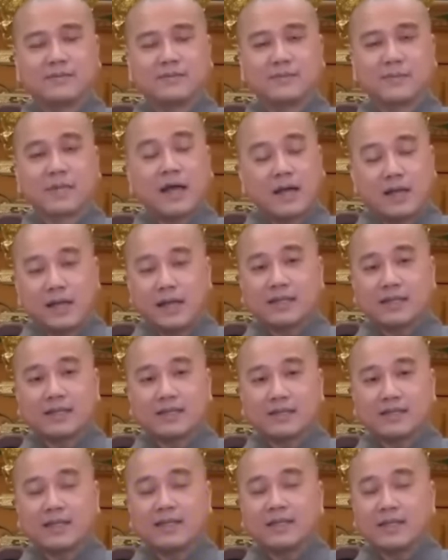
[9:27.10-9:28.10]
đó là
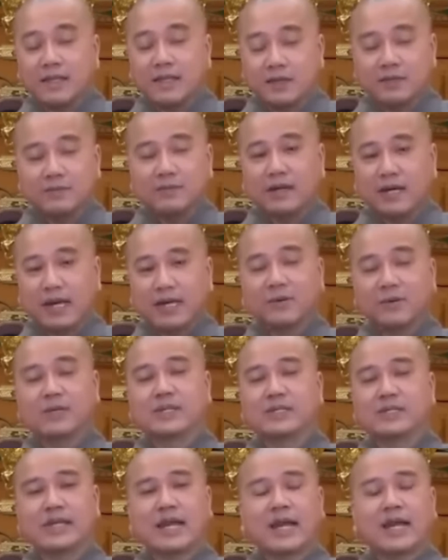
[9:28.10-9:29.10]
những cái điều mà ngài
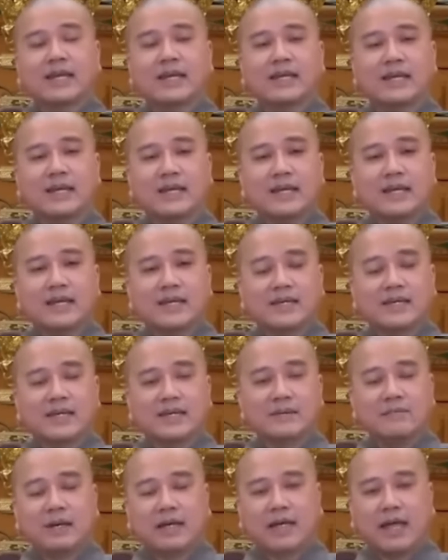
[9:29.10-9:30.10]
huyền trang
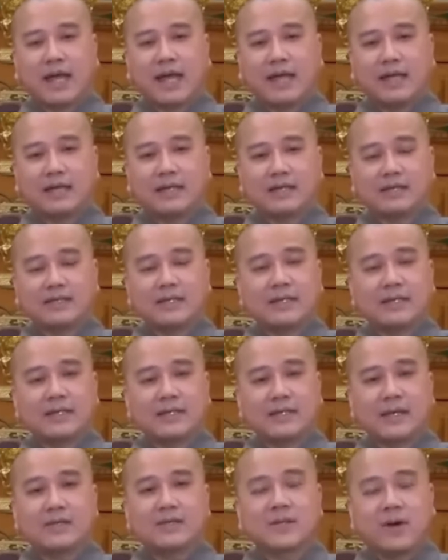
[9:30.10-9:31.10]
khi mà ngài
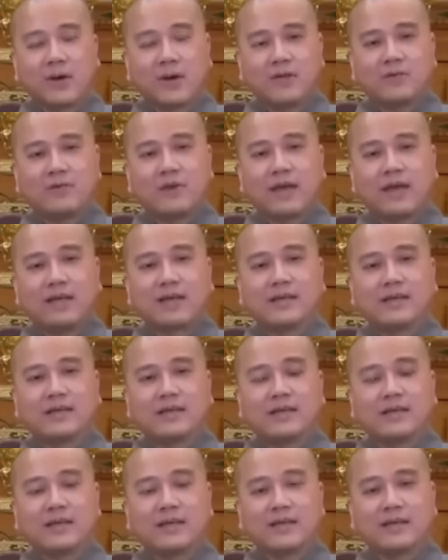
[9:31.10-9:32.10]
đi ấn độ về
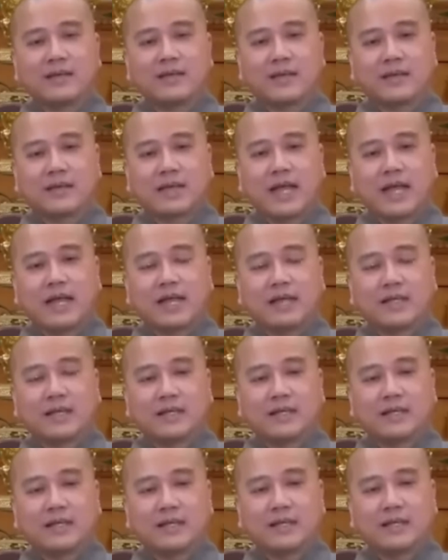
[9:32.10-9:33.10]
à,
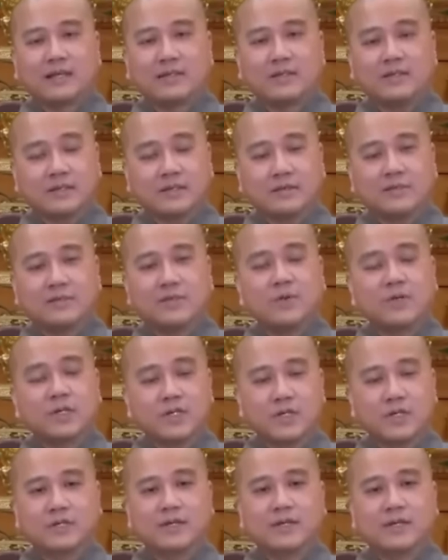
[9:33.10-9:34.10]
ngài à, được vô
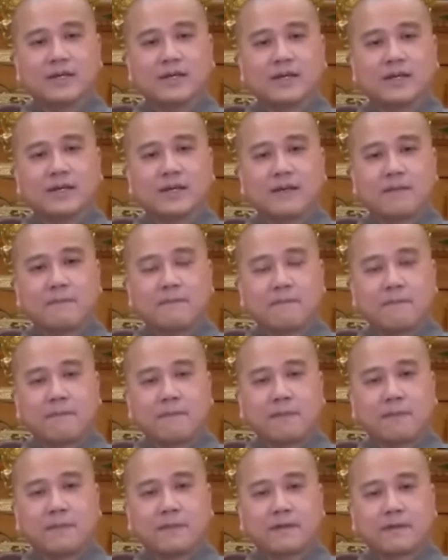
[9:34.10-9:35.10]
đường
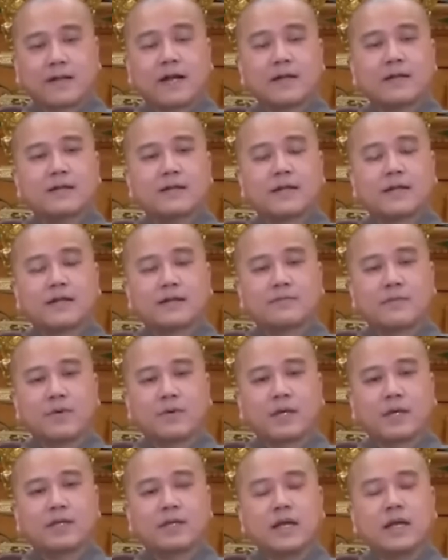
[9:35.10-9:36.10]
cất lên một
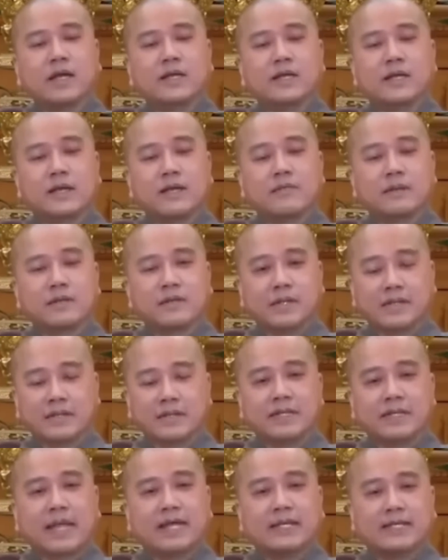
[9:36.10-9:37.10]
cái nơi để mà thỉnh
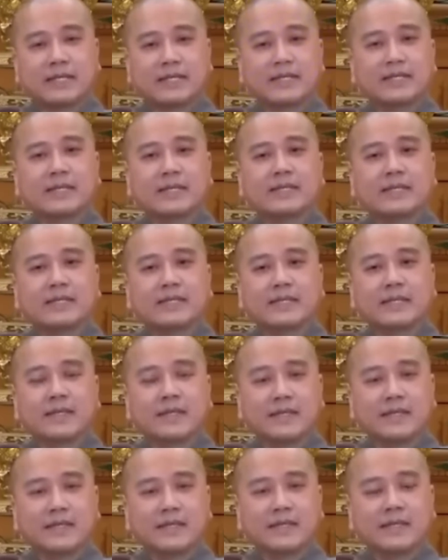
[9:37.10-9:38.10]
ngài dịch kinh
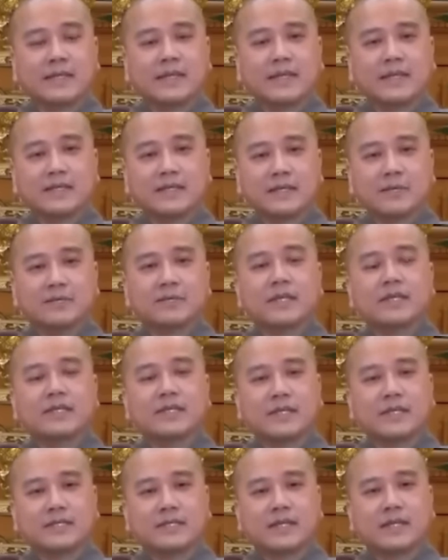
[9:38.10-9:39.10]
thì trong khi
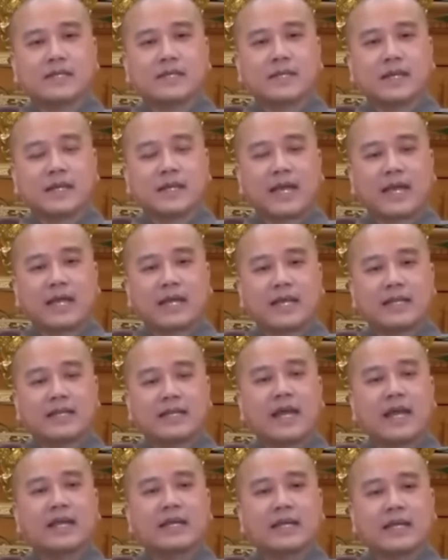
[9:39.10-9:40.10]
dịch kinh là ngài đã
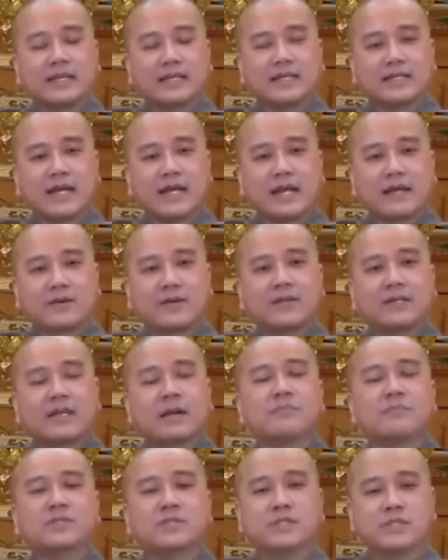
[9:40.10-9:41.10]
đề nghị ra có
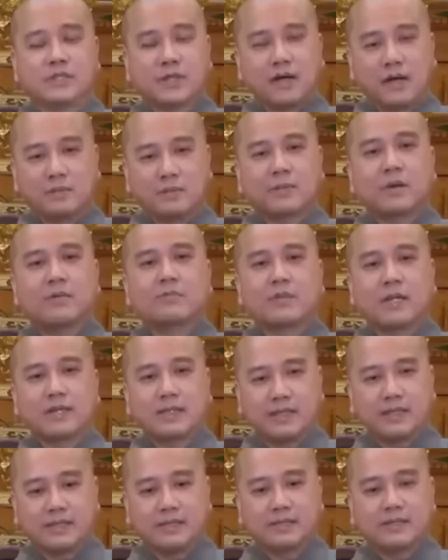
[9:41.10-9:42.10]
năm trường hợp không nên
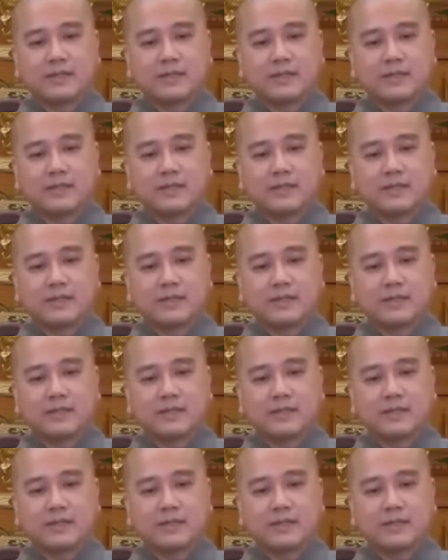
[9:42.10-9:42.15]
dịch